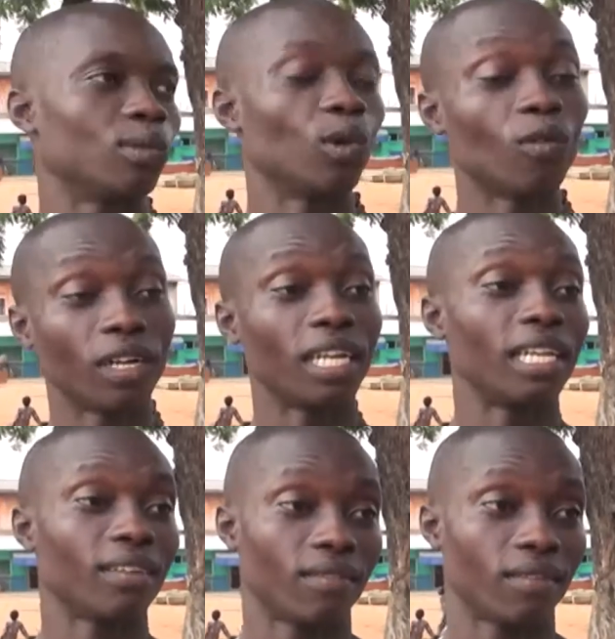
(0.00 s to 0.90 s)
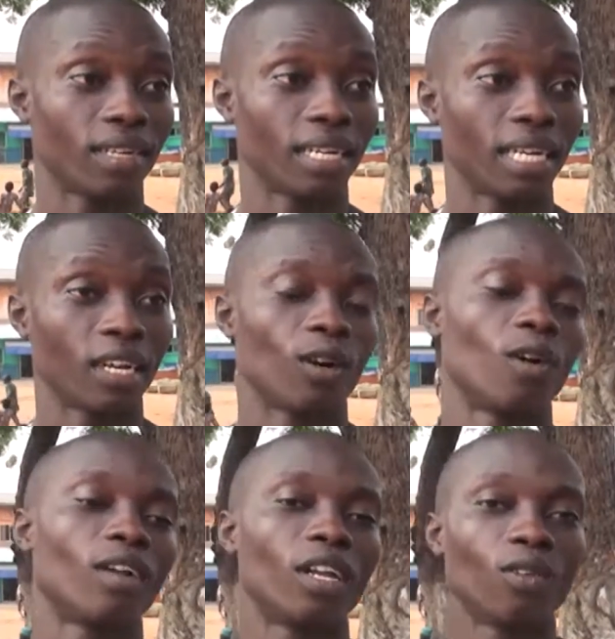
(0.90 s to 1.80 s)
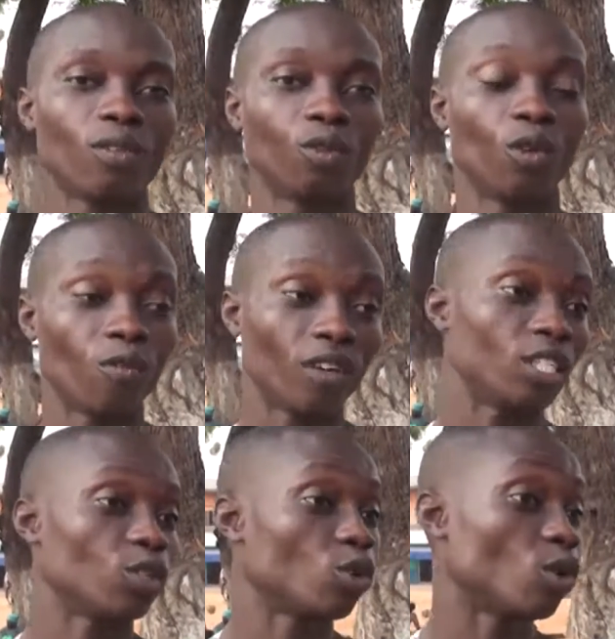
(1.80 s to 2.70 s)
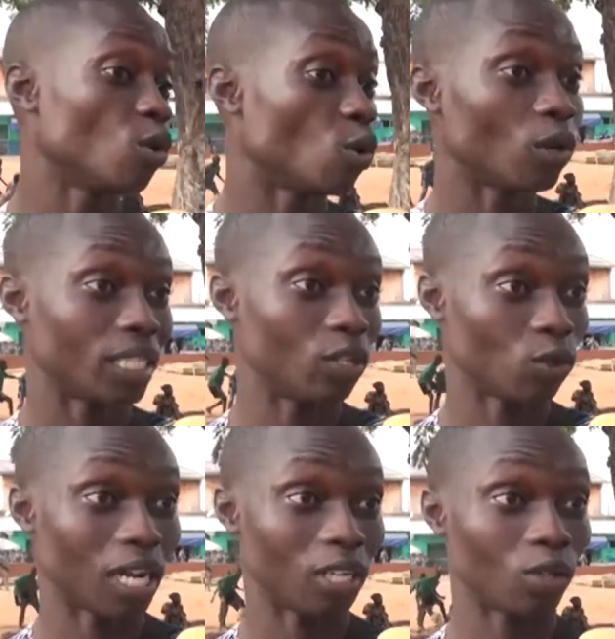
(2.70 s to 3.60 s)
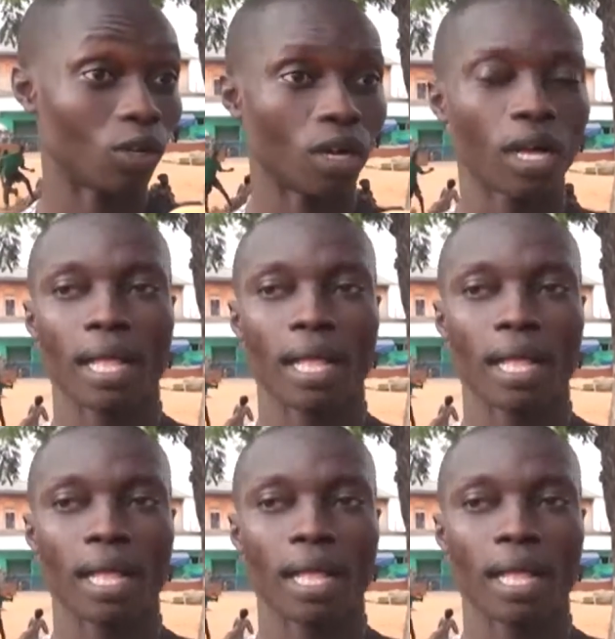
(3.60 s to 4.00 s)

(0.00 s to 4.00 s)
Nous, on vend les livres. On vend les livres neufs ainsi que des occasions.